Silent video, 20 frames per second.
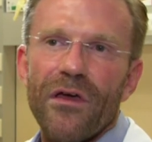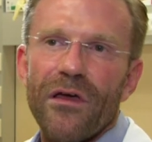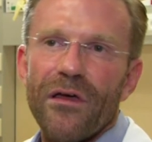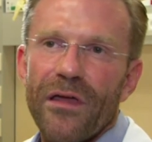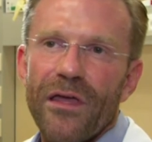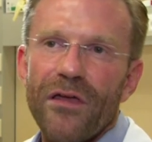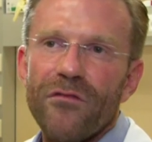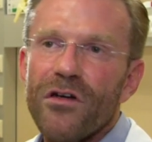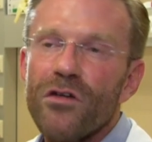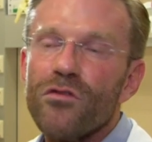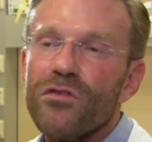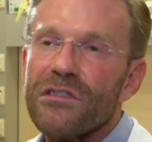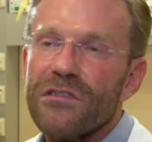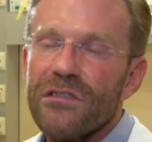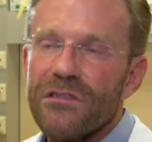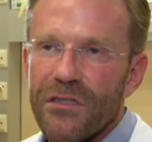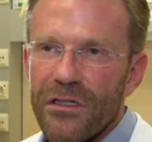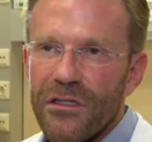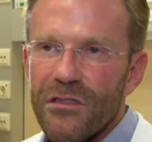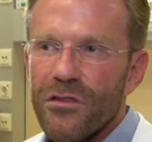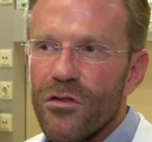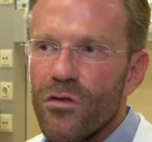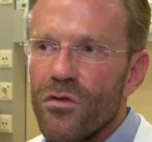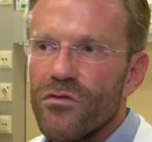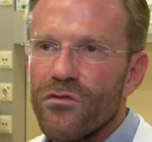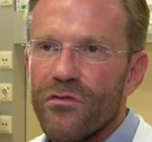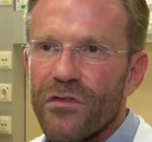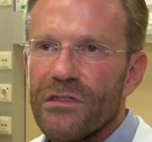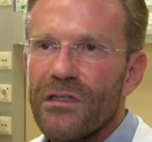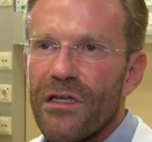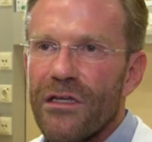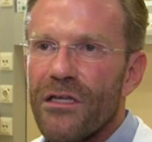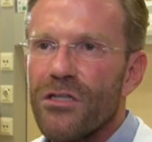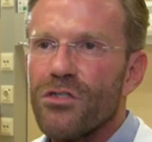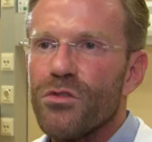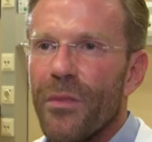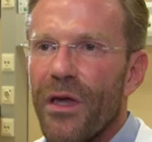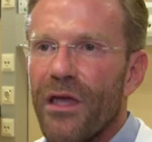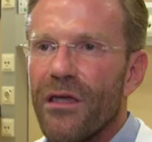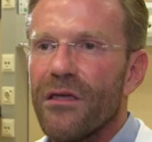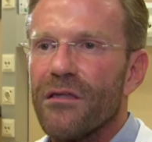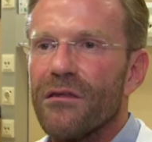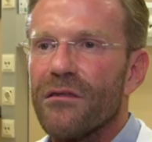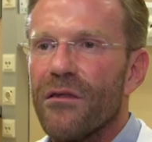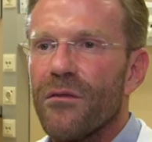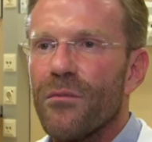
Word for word: evaluiert das Risiko und wird dann entsprechende